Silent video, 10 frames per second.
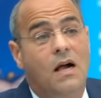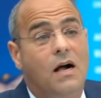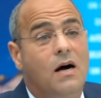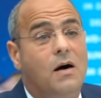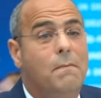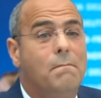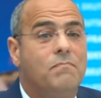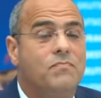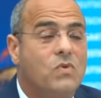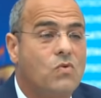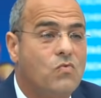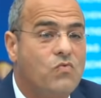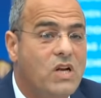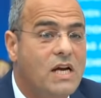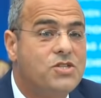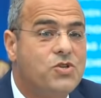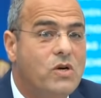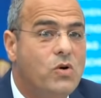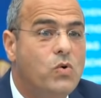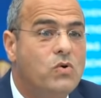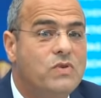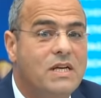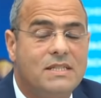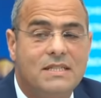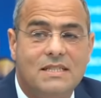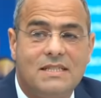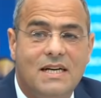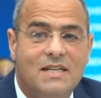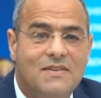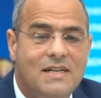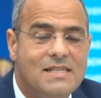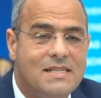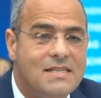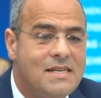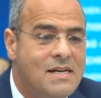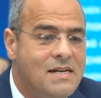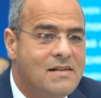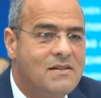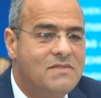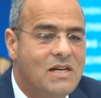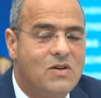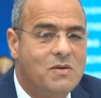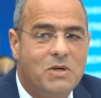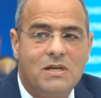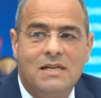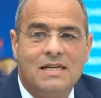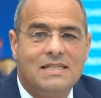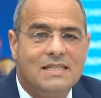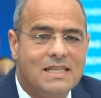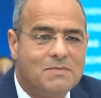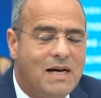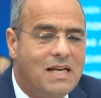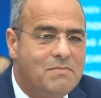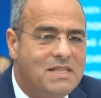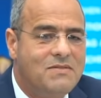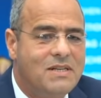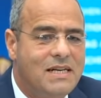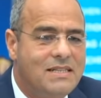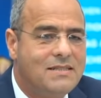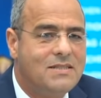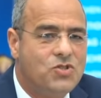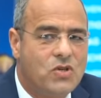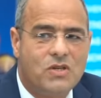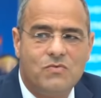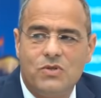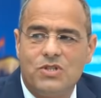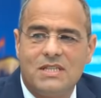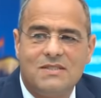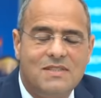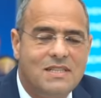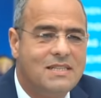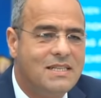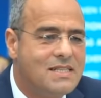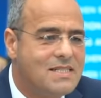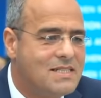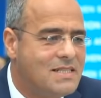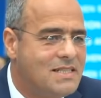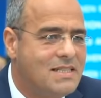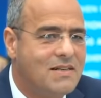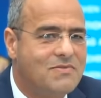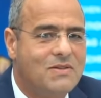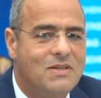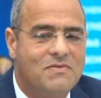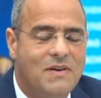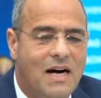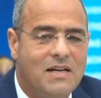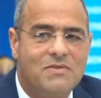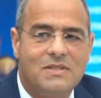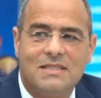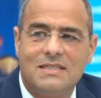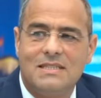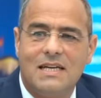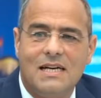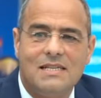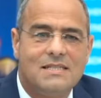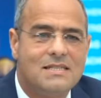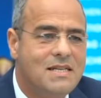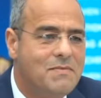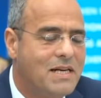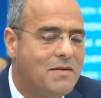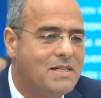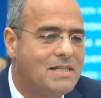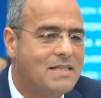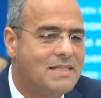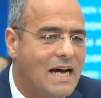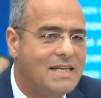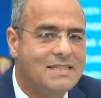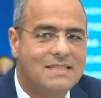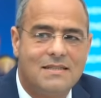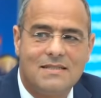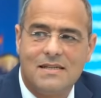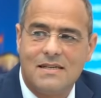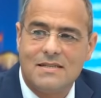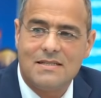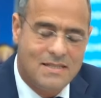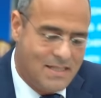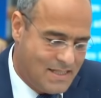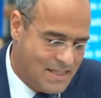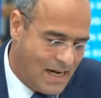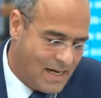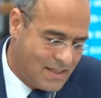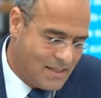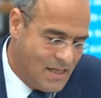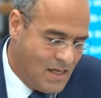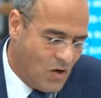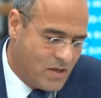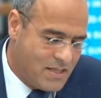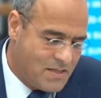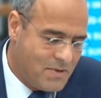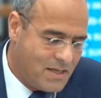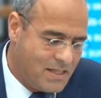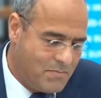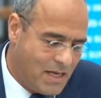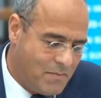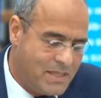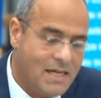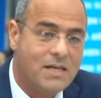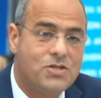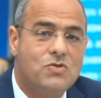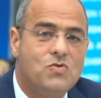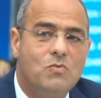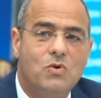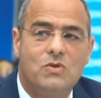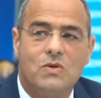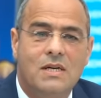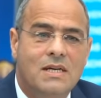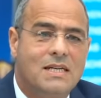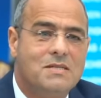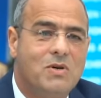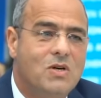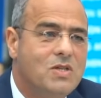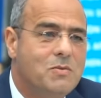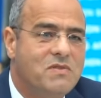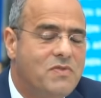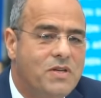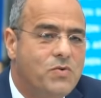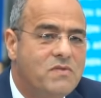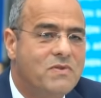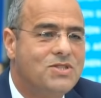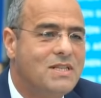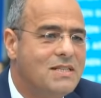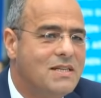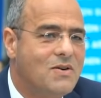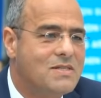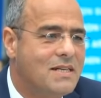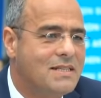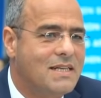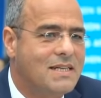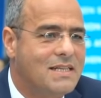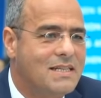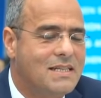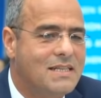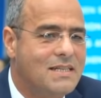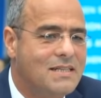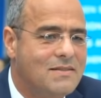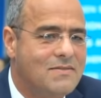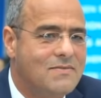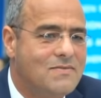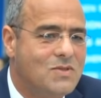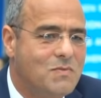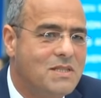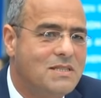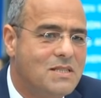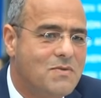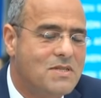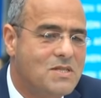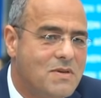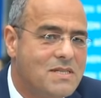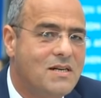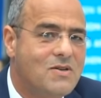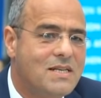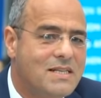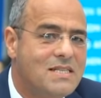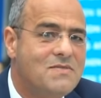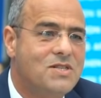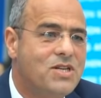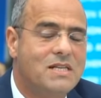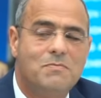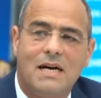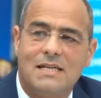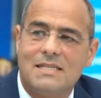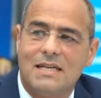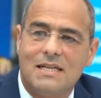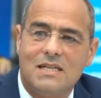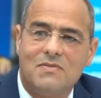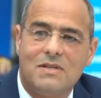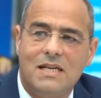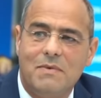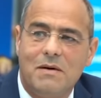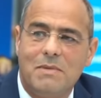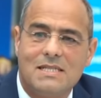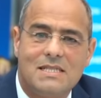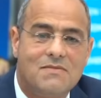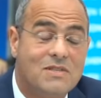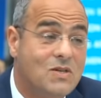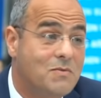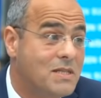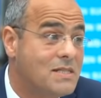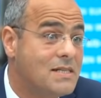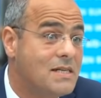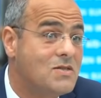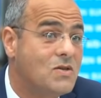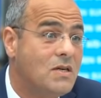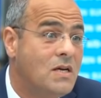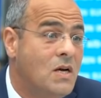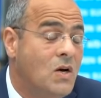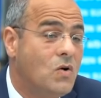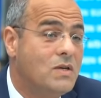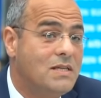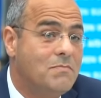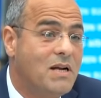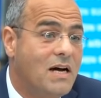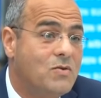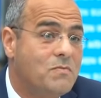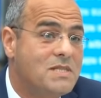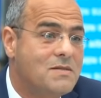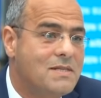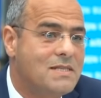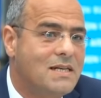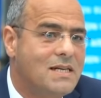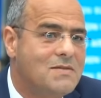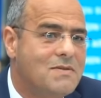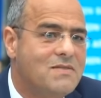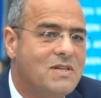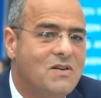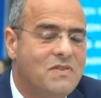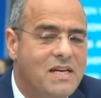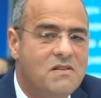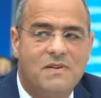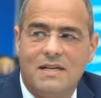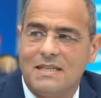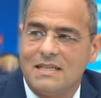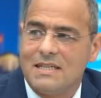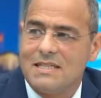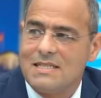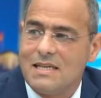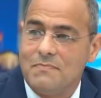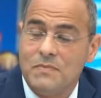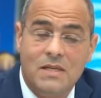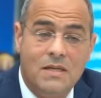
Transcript: ähm, vielleicht Steuererhöhung, vielleicht nicht, keiner weiß es, wie auch immer das Parlament hätte sich schon gewünscht, dass wir die Ersten sind, die davon erfahren, von diesen Details. Das Klimakabinett tagt jetzt tatsächlich erst in zehn Tagen. Und es ist wirklich eine parlamentarische Zumutung, dass wir heute über einen völlig unvollständigen Haushalt reden. Denn äh, zumindest der 2020er-Haushalt ist wahrscheinlich bereits tangiert von Klimamaßnahmen, was auch immer das sein soll. Und die Planung bis 2023 wird auf jeden Fall tangiert sein.